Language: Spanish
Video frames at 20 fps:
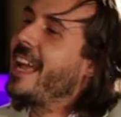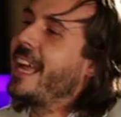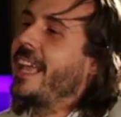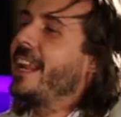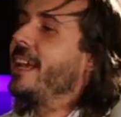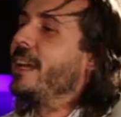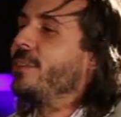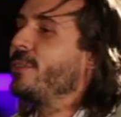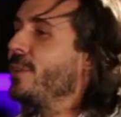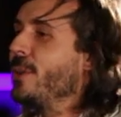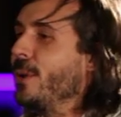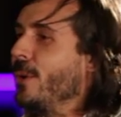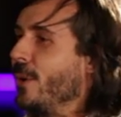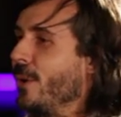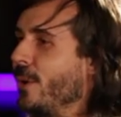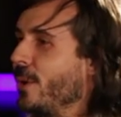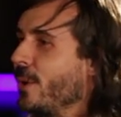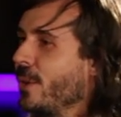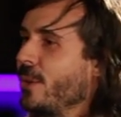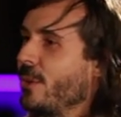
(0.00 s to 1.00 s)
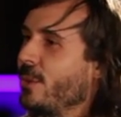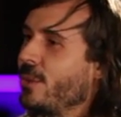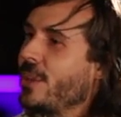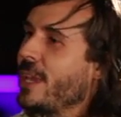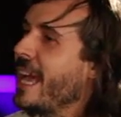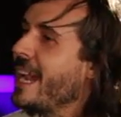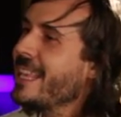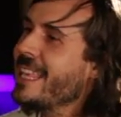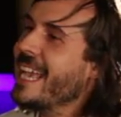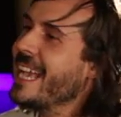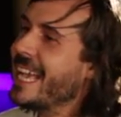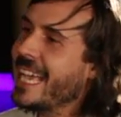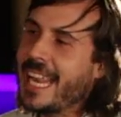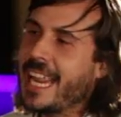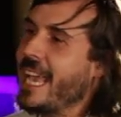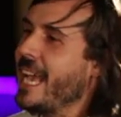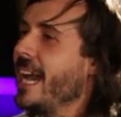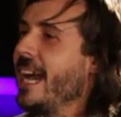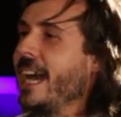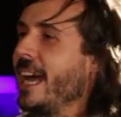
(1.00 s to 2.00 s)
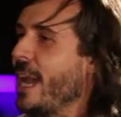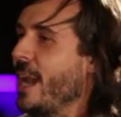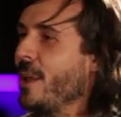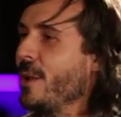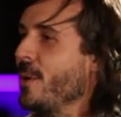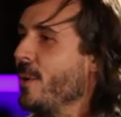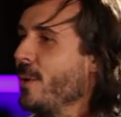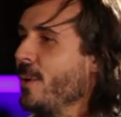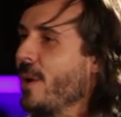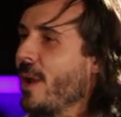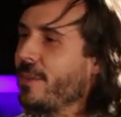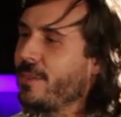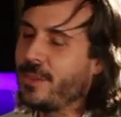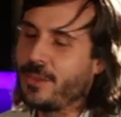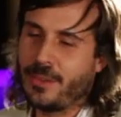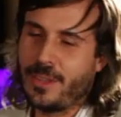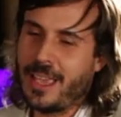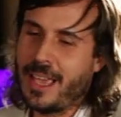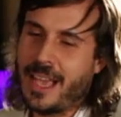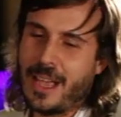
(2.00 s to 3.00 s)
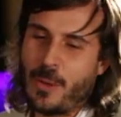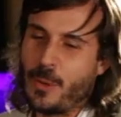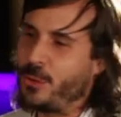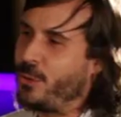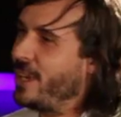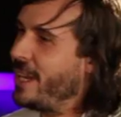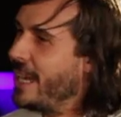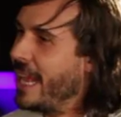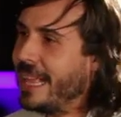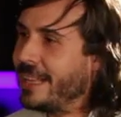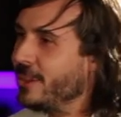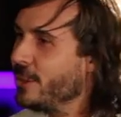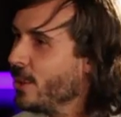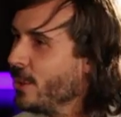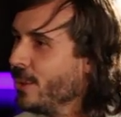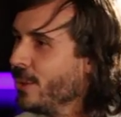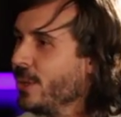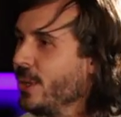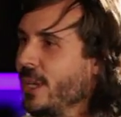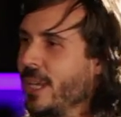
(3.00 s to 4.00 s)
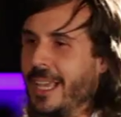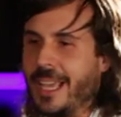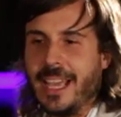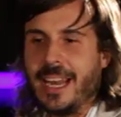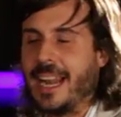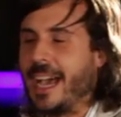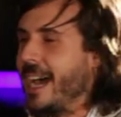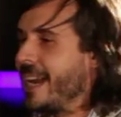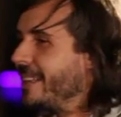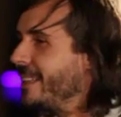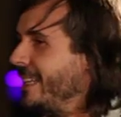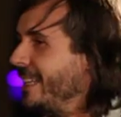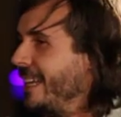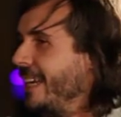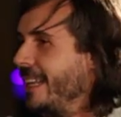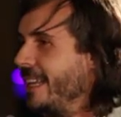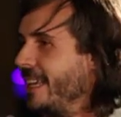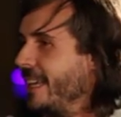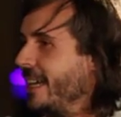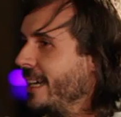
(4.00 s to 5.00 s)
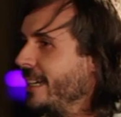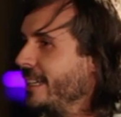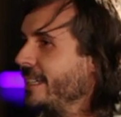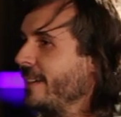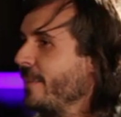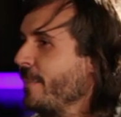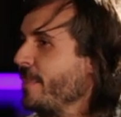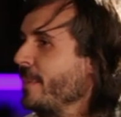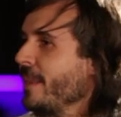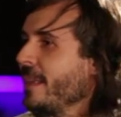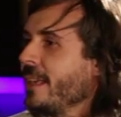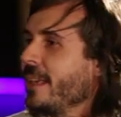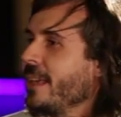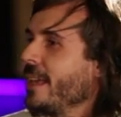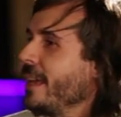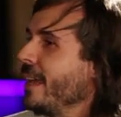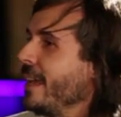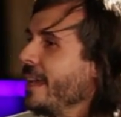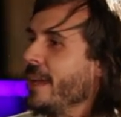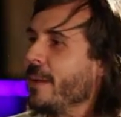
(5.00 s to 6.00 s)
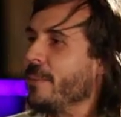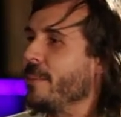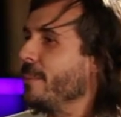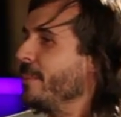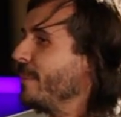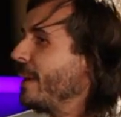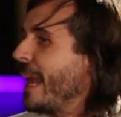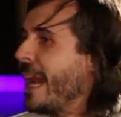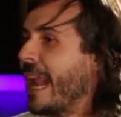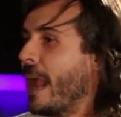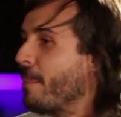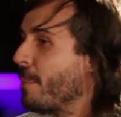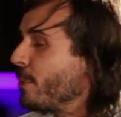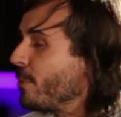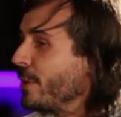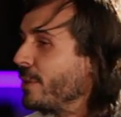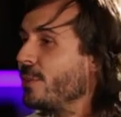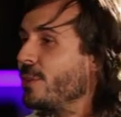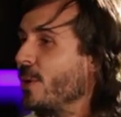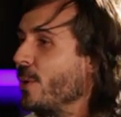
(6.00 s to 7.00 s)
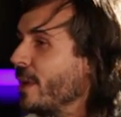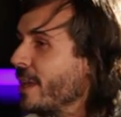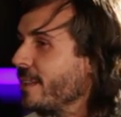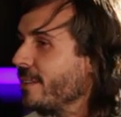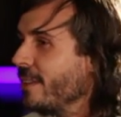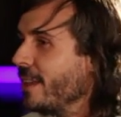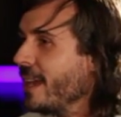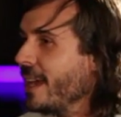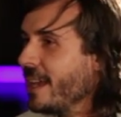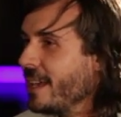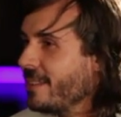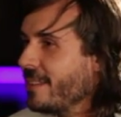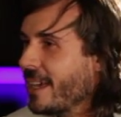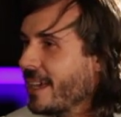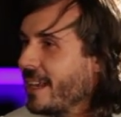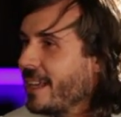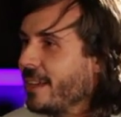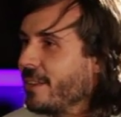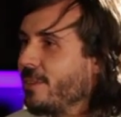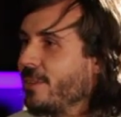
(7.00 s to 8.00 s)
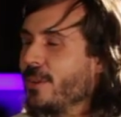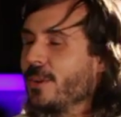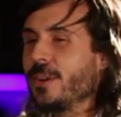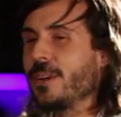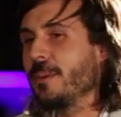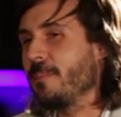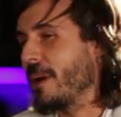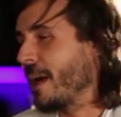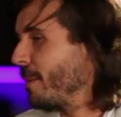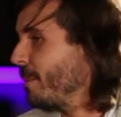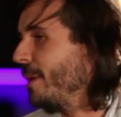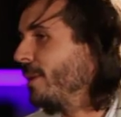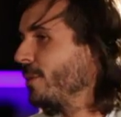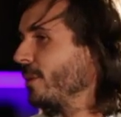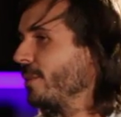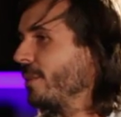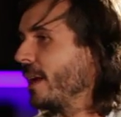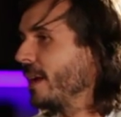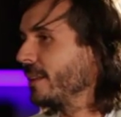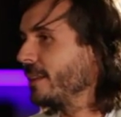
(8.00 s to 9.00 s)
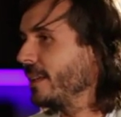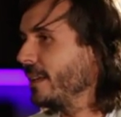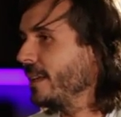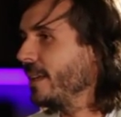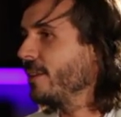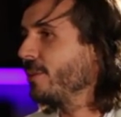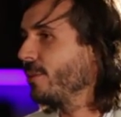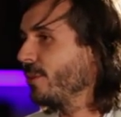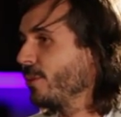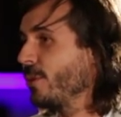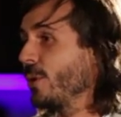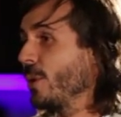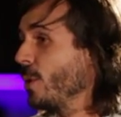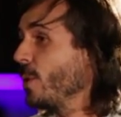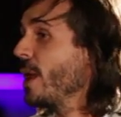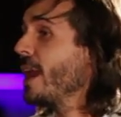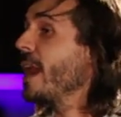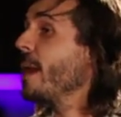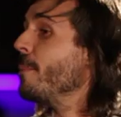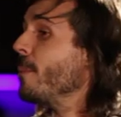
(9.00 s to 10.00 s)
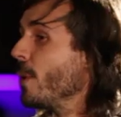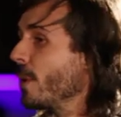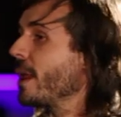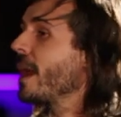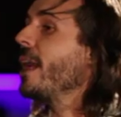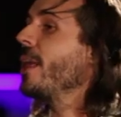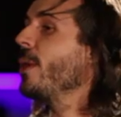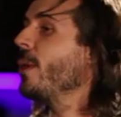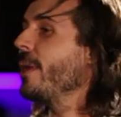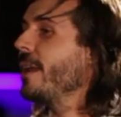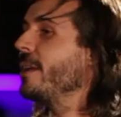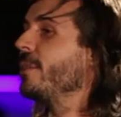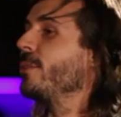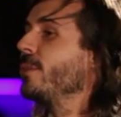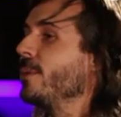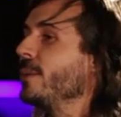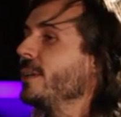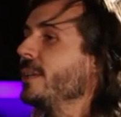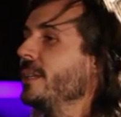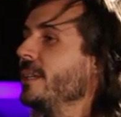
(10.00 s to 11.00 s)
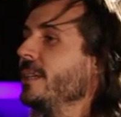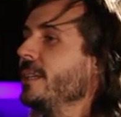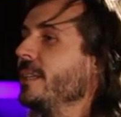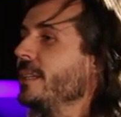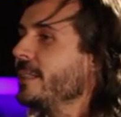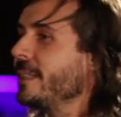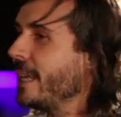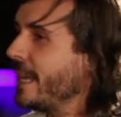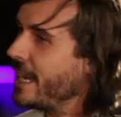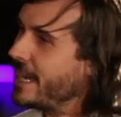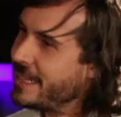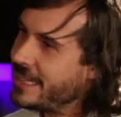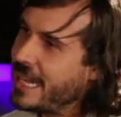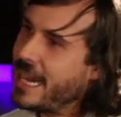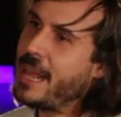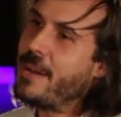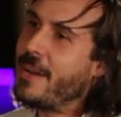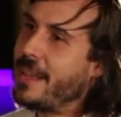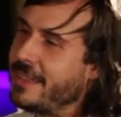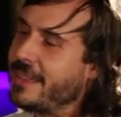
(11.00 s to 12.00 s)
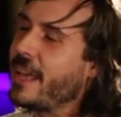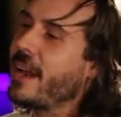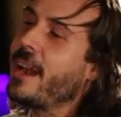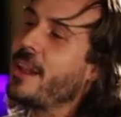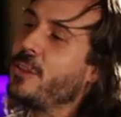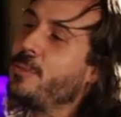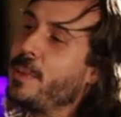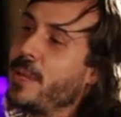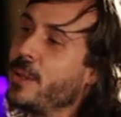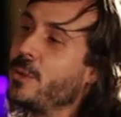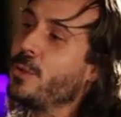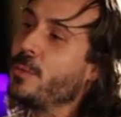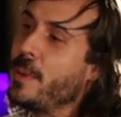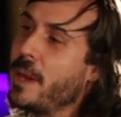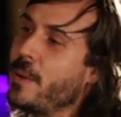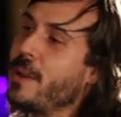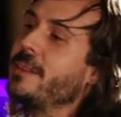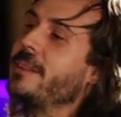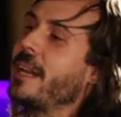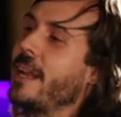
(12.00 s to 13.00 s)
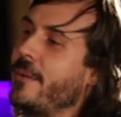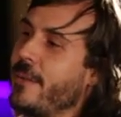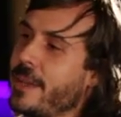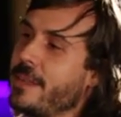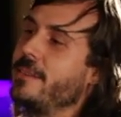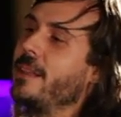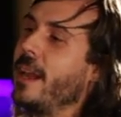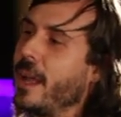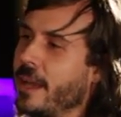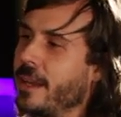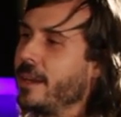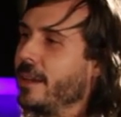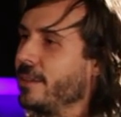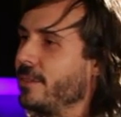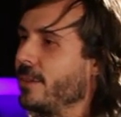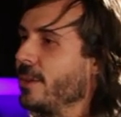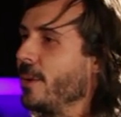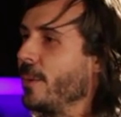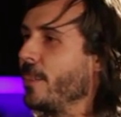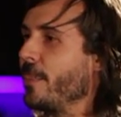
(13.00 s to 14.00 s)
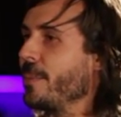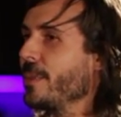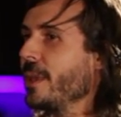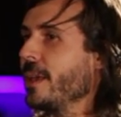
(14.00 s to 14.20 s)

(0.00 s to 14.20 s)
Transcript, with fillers: la creación. Si alguien crea algo, así sea cocinando, en la jardinería, em, en la profesión que sea esa creación, para mí eso es arte y soy un enamorado de eso, de, levantar el espíritu humano a través de la creación.